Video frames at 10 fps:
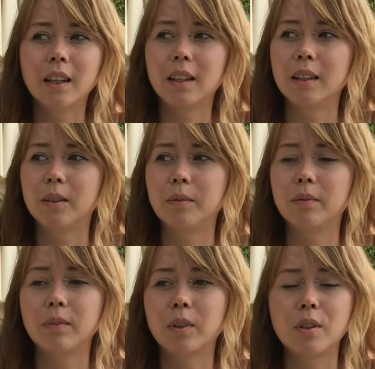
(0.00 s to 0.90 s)
ähm,
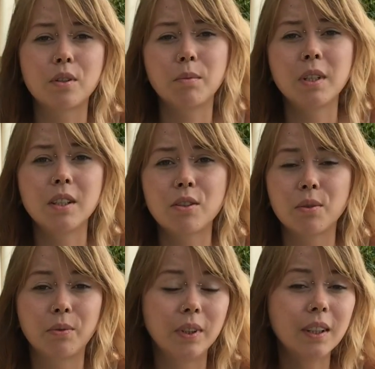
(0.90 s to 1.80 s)
konsumiert nicht
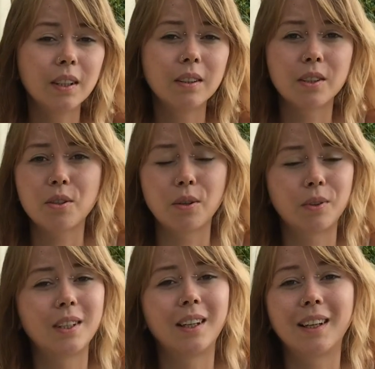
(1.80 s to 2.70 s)
zu viel, nicht zu
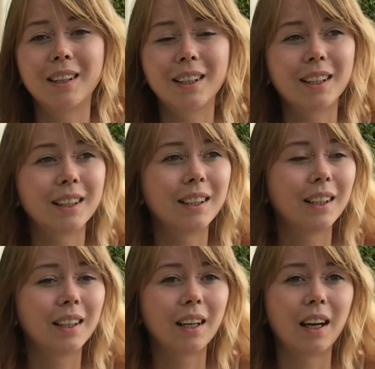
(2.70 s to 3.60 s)
oft hintereinander,
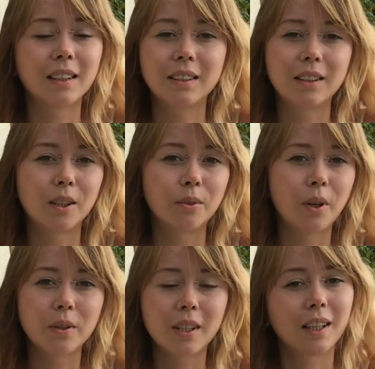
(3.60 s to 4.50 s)
achtet auf
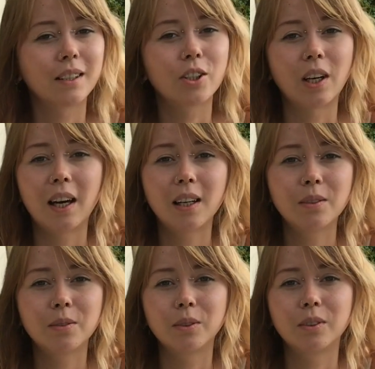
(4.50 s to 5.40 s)
ausreichend
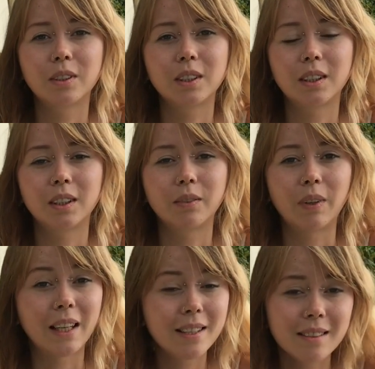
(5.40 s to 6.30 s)
Schlaf und ähm,
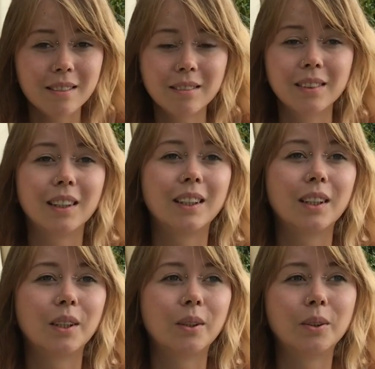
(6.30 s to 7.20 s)
Essen
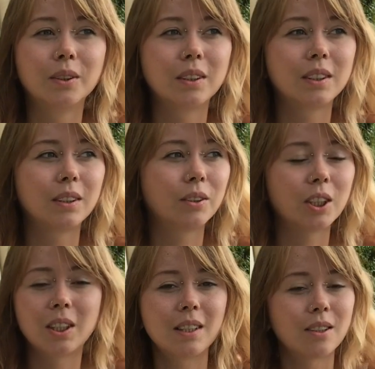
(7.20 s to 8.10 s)
und
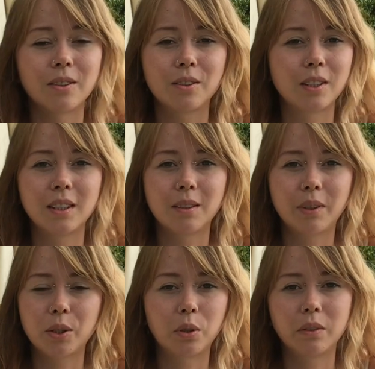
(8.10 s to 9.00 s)
unterschätzt auch solche
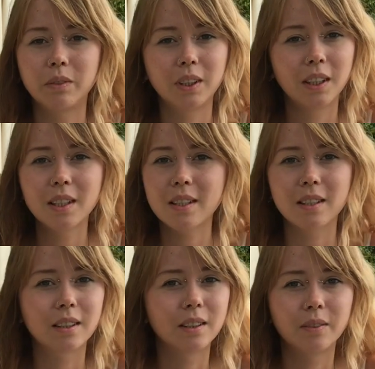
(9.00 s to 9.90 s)
Faktoren wie
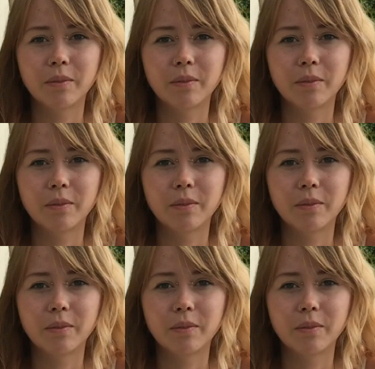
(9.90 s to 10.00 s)
Hitze,